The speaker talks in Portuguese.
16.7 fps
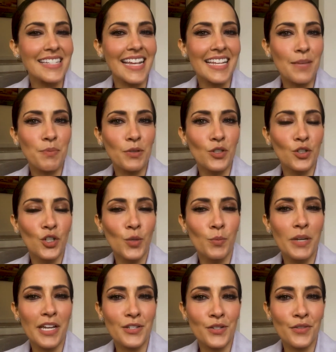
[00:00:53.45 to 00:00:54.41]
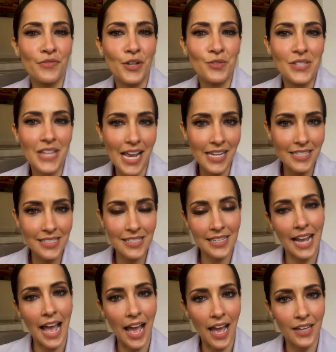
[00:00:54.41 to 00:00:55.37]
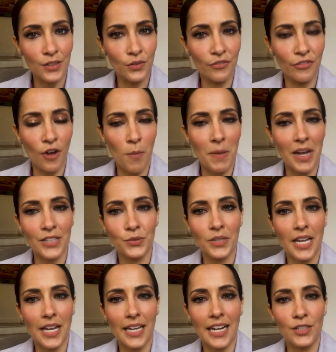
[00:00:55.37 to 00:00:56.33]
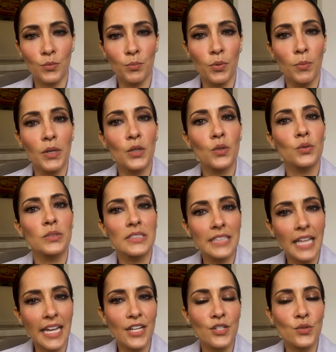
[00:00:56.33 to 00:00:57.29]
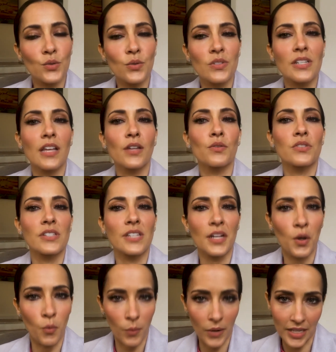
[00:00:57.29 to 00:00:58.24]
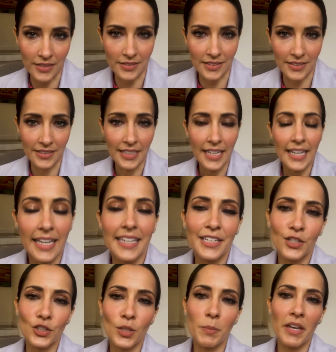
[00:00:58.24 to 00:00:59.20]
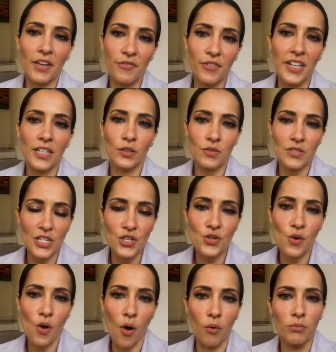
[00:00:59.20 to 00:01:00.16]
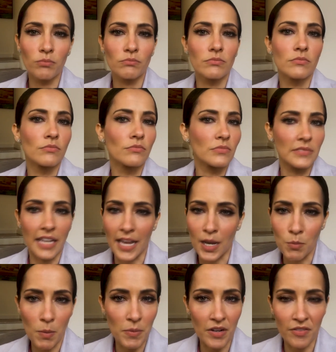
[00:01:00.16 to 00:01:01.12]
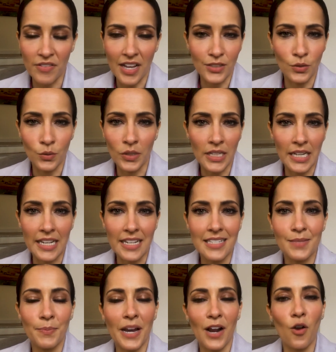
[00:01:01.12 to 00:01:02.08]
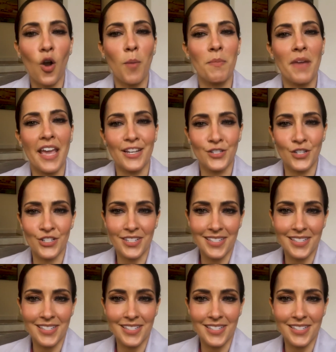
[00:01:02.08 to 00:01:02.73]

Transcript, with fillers: a equipe do Globo resolveu se arriscar num formato que agrada o público desde os anos 50. E eu tô me referindo ao sitcom, um termo abreviado no inglês para comédia de